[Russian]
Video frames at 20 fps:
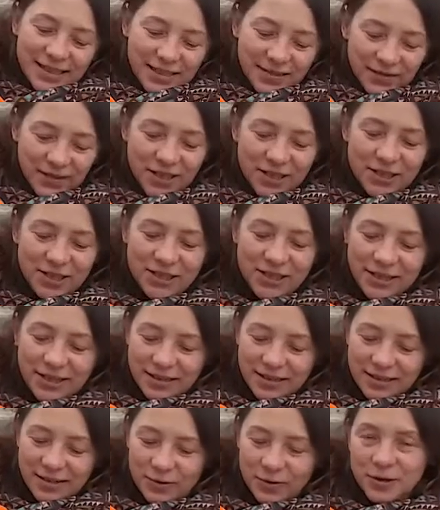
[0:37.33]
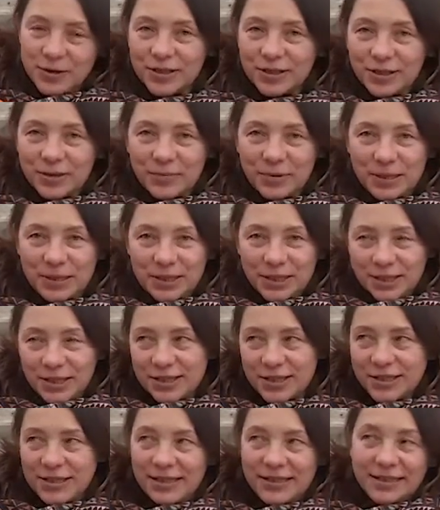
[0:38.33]
свечка. Очень
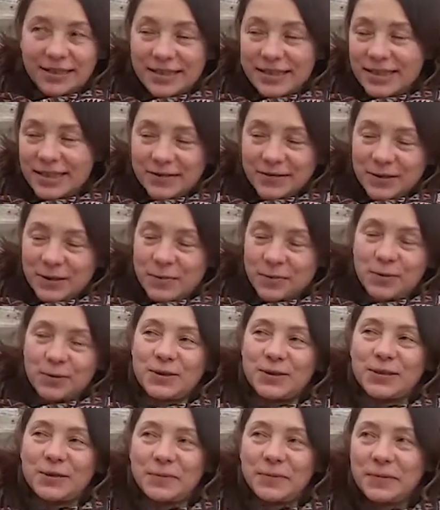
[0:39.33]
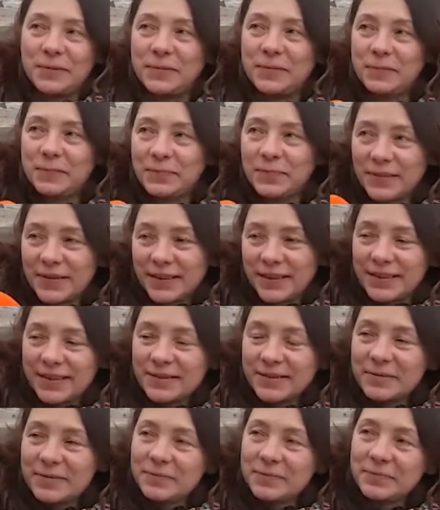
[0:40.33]
романтический, красивый способ. И
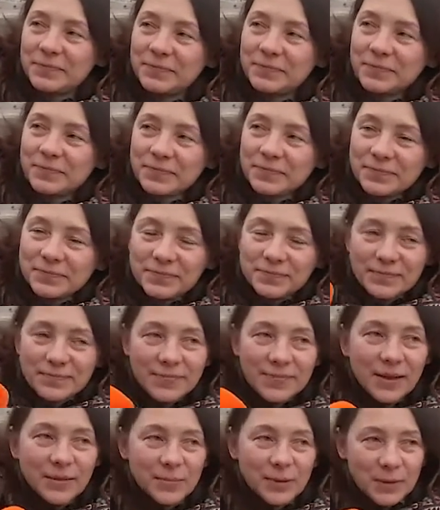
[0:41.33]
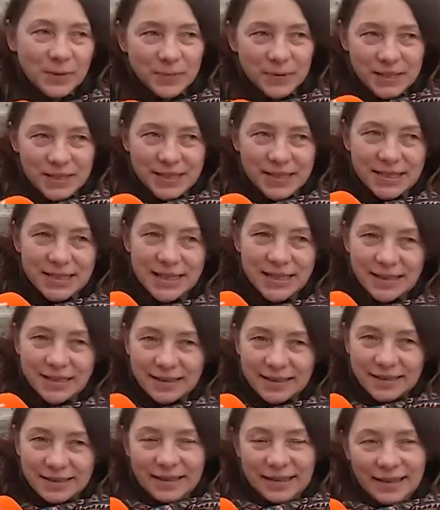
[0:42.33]
что вам предсказала? Мне
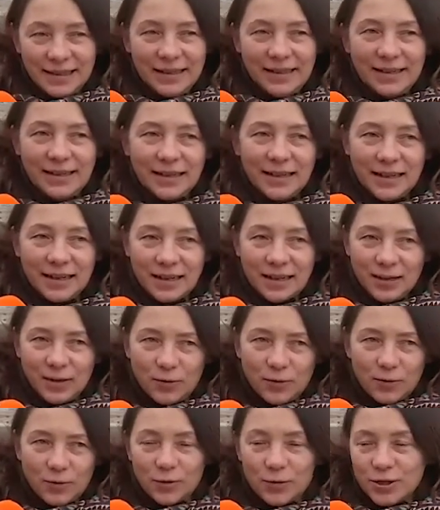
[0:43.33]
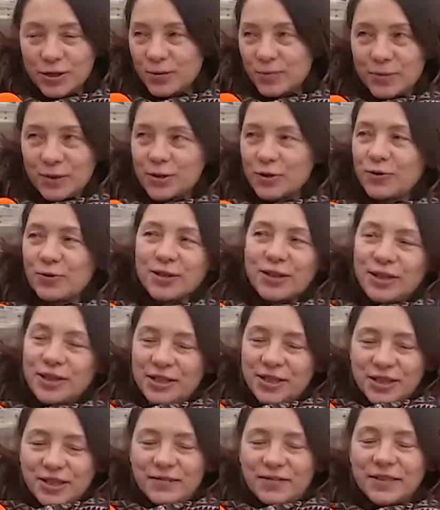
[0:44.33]
предсказала э, очень большое
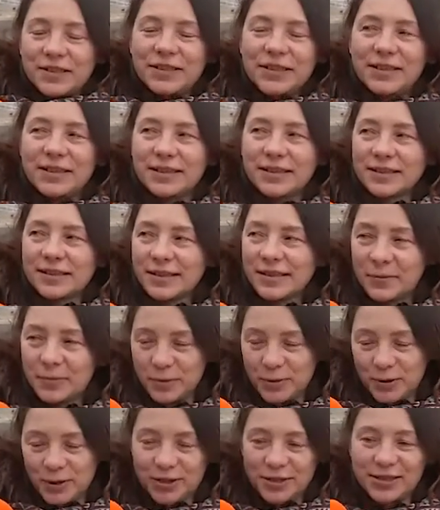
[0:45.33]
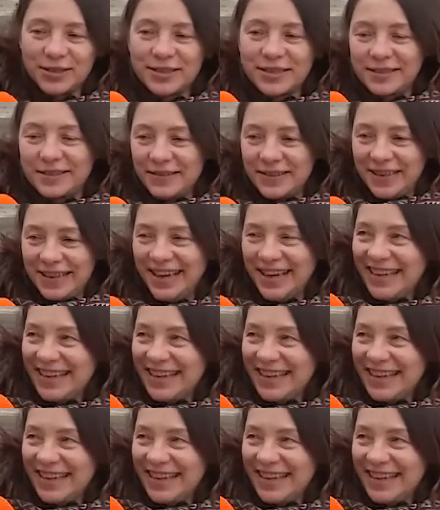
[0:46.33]
количество денег и путешествий.